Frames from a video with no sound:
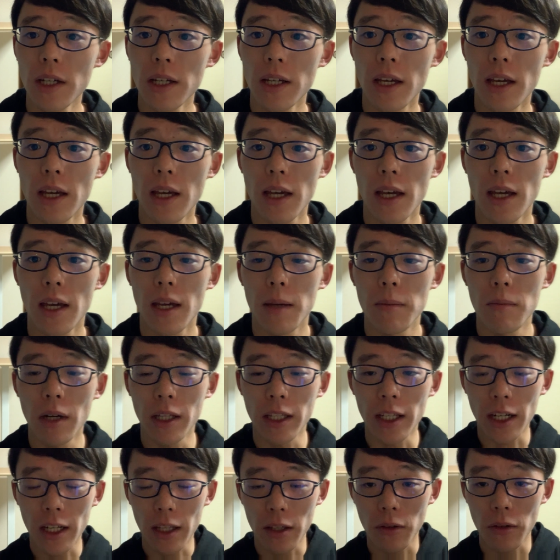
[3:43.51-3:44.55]
えー、
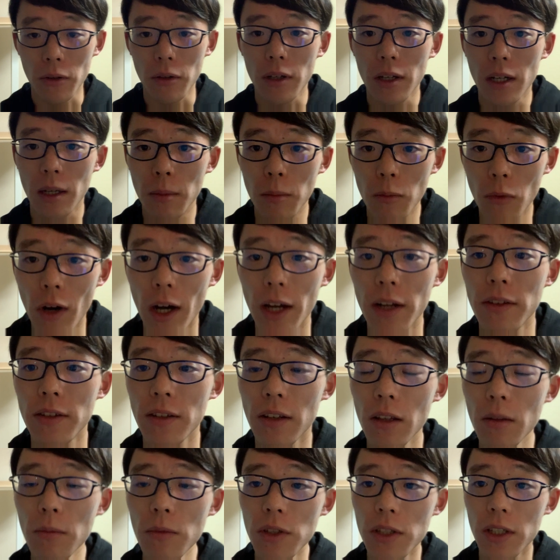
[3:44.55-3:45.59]
離れというか、もうあるんです
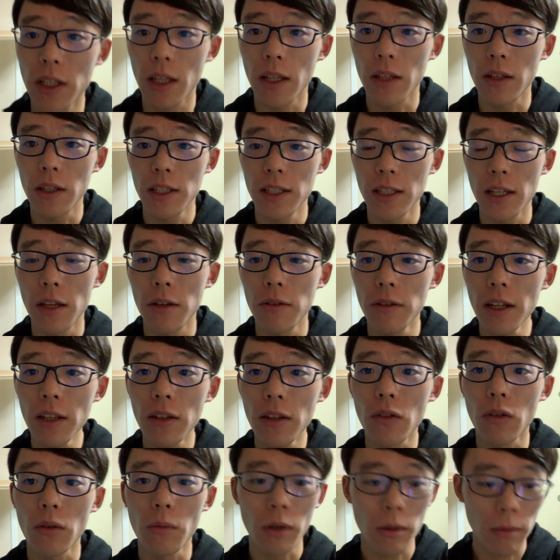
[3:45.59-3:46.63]
けども、してしているな
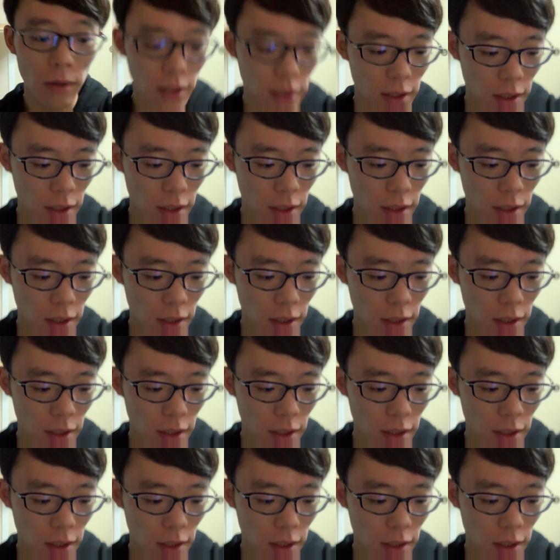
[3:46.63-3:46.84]
と思います。